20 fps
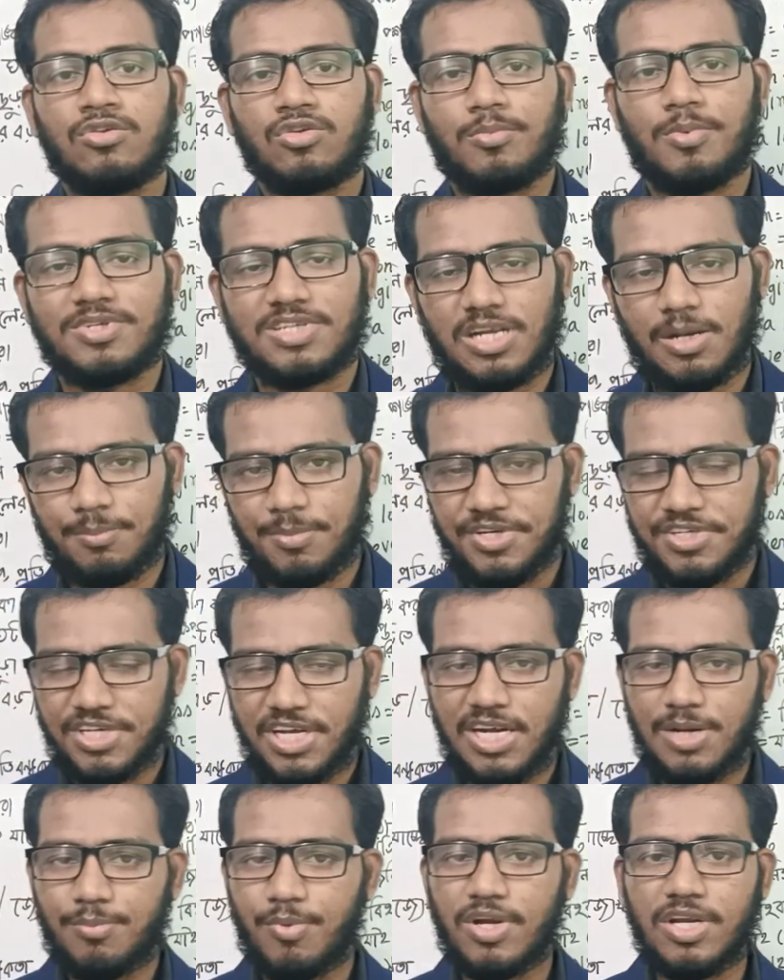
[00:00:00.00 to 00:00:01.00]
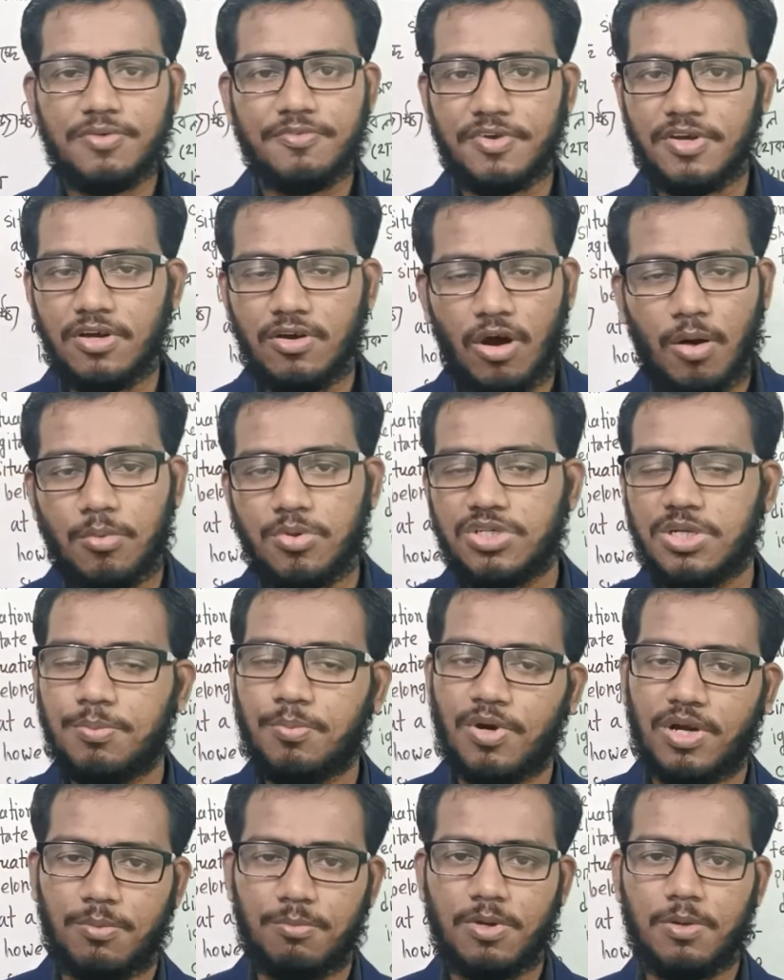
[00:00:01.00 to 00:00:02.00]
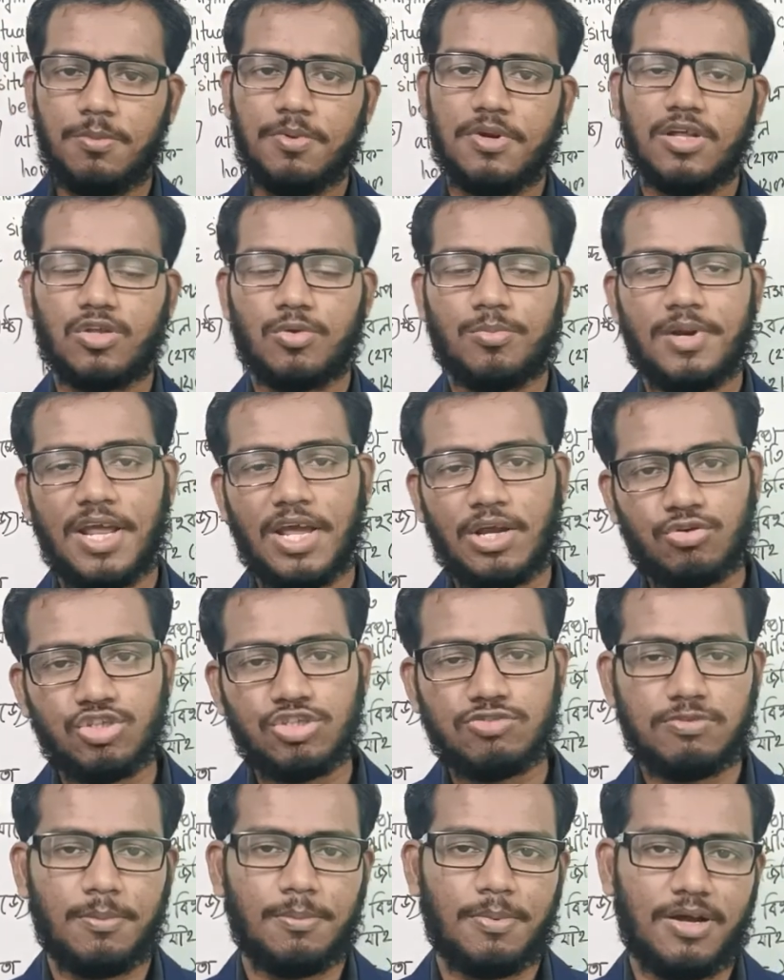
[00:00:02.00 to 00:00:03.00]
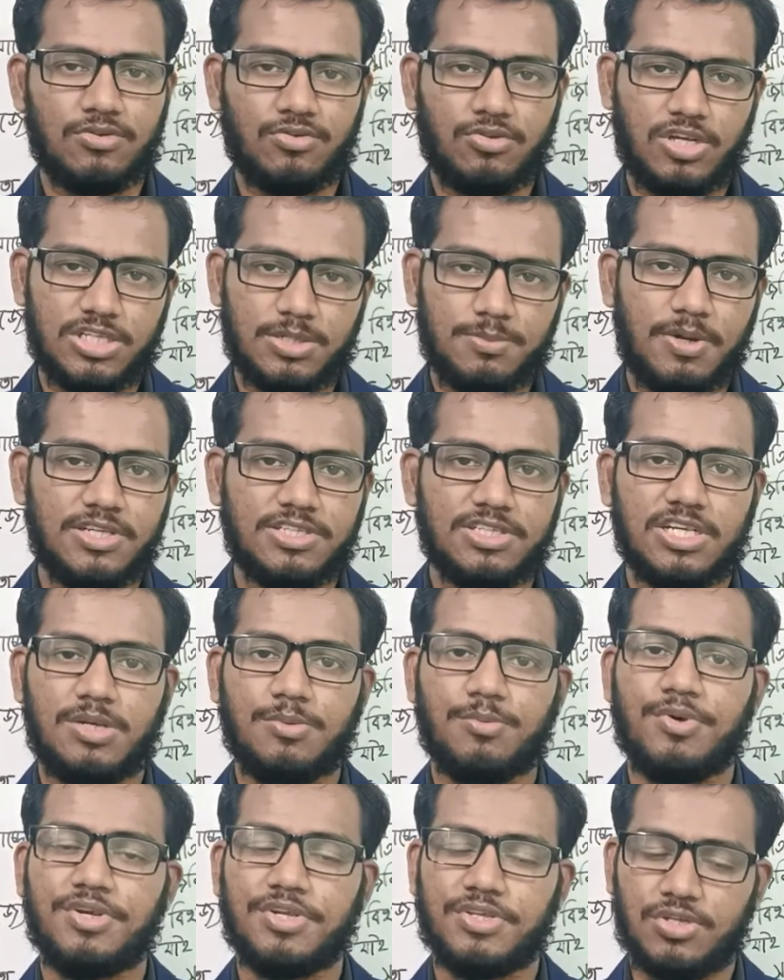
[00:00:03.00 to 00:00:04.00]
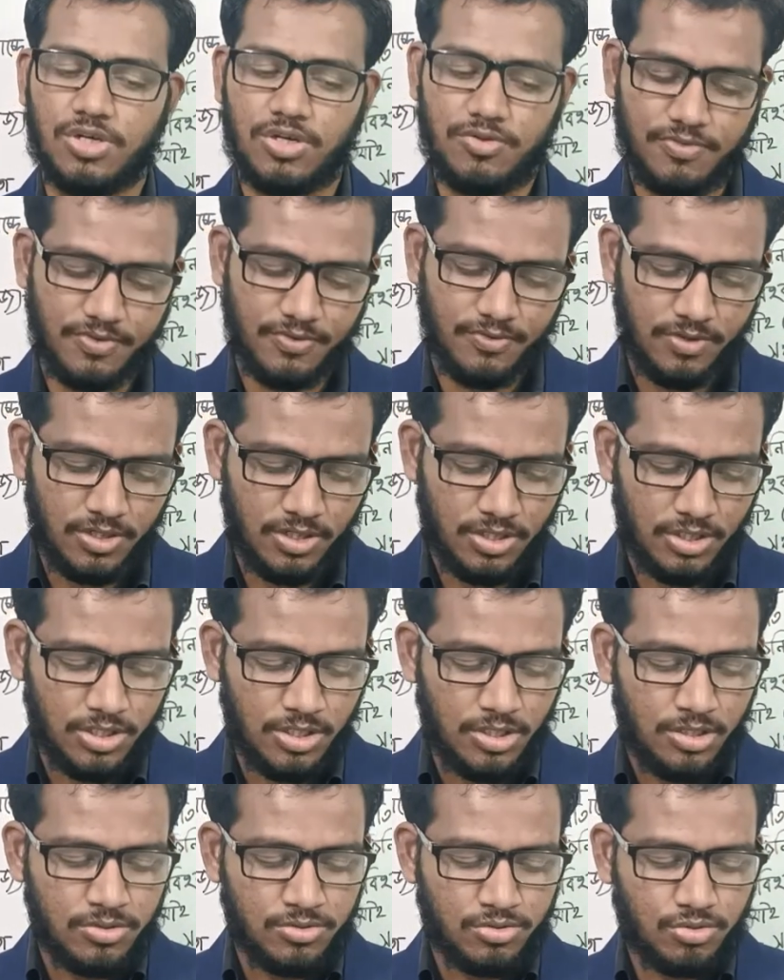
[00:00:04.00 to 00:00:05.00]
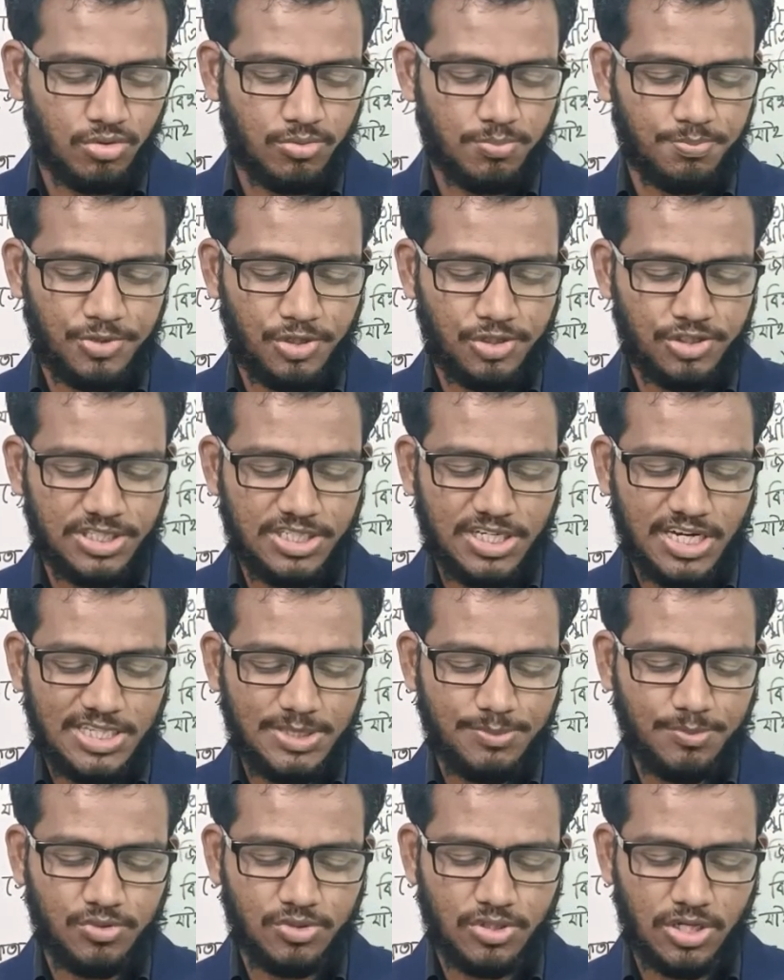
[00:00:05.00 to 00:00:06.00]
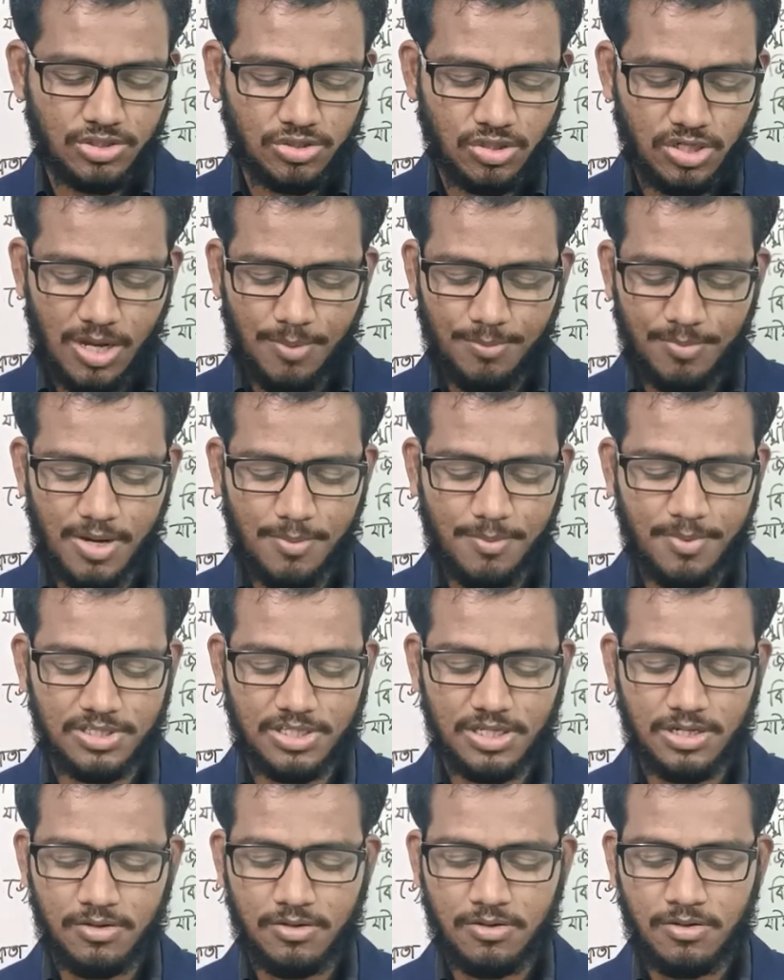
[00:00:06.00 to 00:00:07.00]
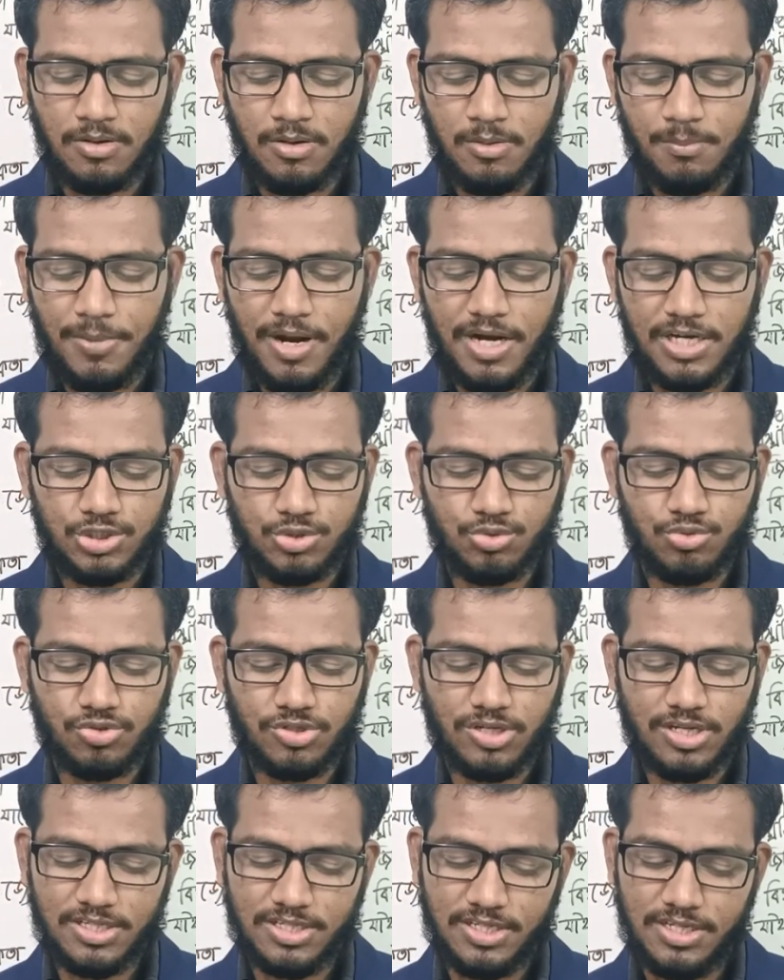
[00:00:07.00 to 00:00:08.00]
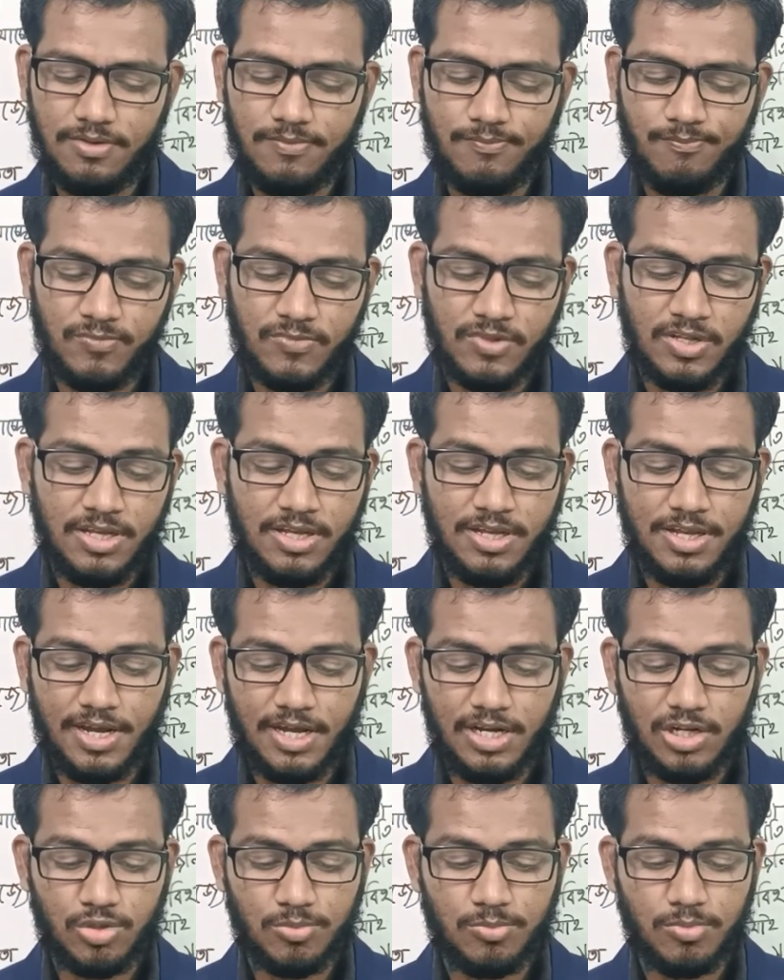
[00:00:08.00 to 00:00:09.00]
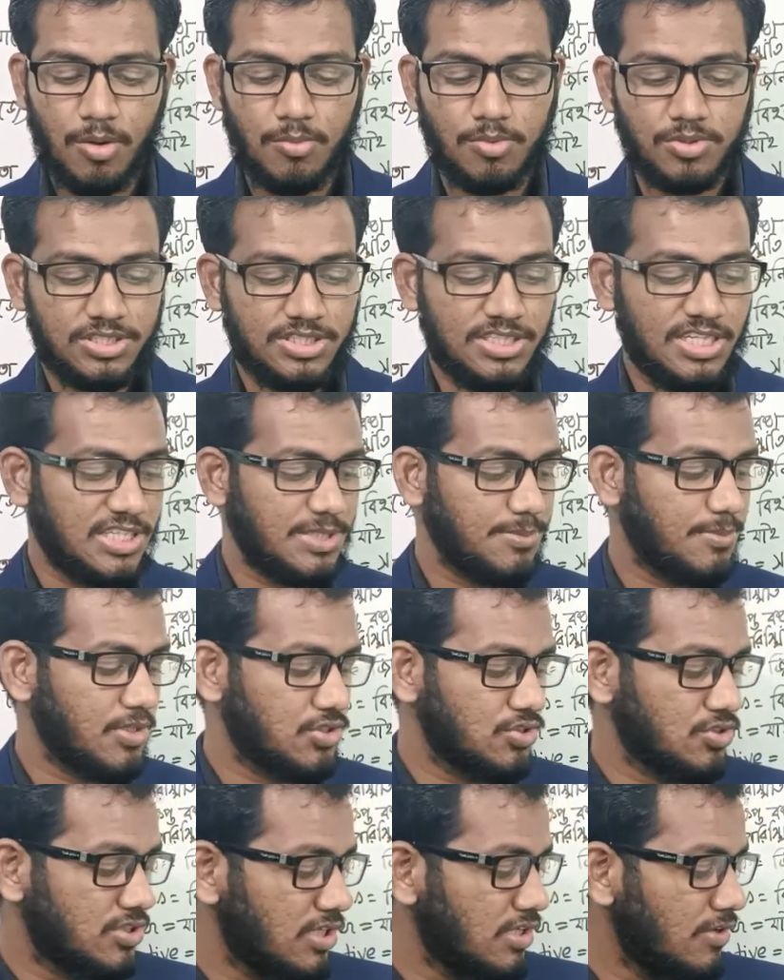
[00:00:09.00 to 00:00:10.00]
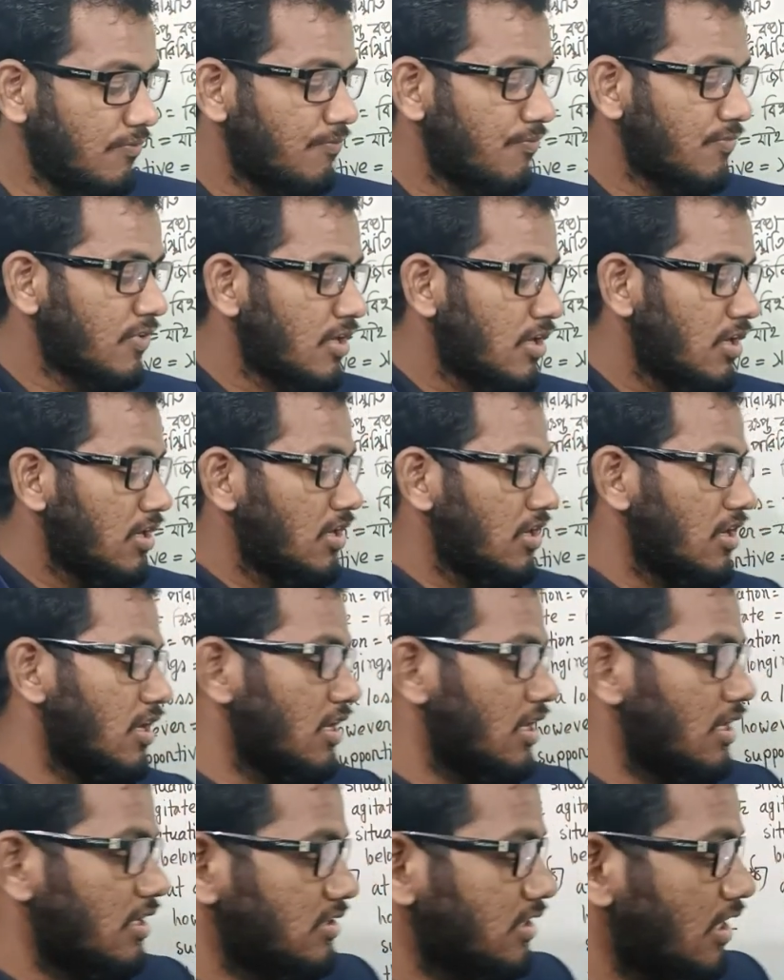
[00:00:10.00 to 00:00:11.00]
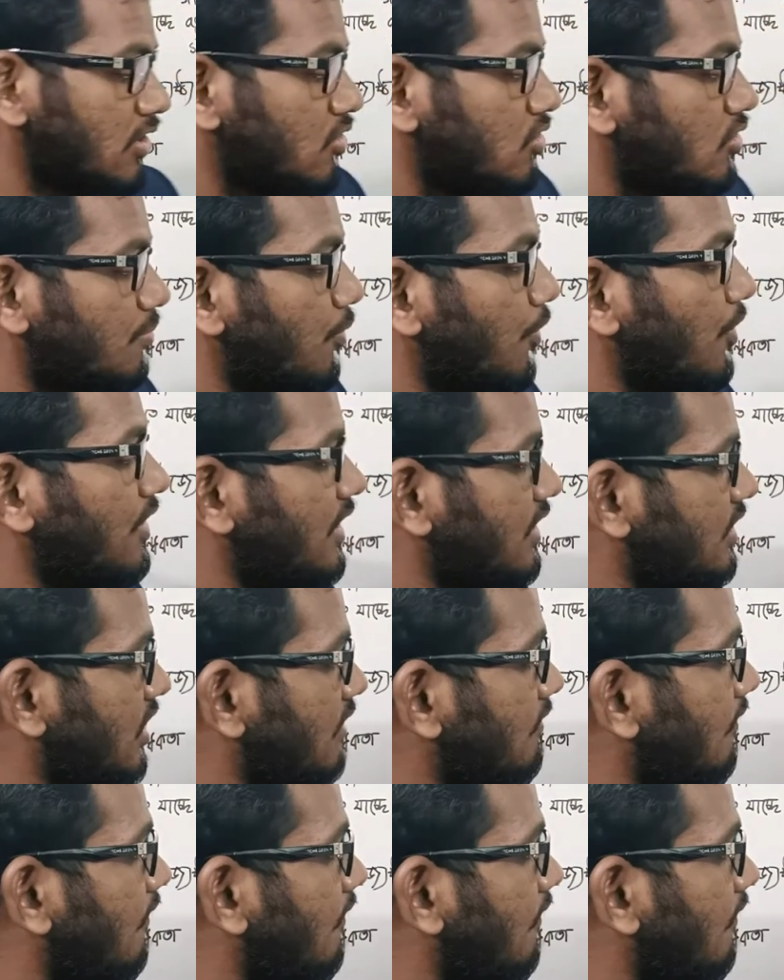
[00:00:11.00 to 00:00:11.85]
তোমরা যারা বিশ সালের বই নিবে অবশ্যই পড়া মিলবে না তোমরা একুশ বা দুই হাজার বাইশ সালের বই নিতে হবে তো প্রিয় শিক্ষার্থী বন্ধুরা চলো আমরা আমাদের পাঠ শুরু করে দিই এখানে তোমরা অবশ্যই দেখতে পাচ্ছ যে সাধারণত বইটিতে